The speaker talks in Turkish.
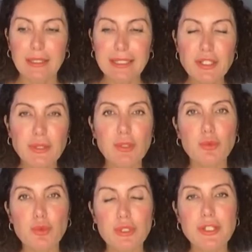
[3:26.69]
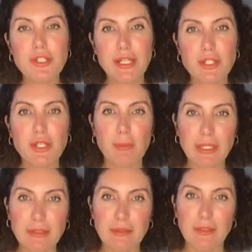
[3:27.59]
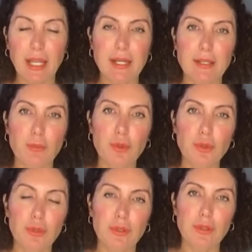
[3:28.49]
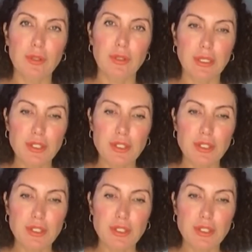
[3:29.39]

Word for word: yaşamı ustaca yaşamanın yani bu e,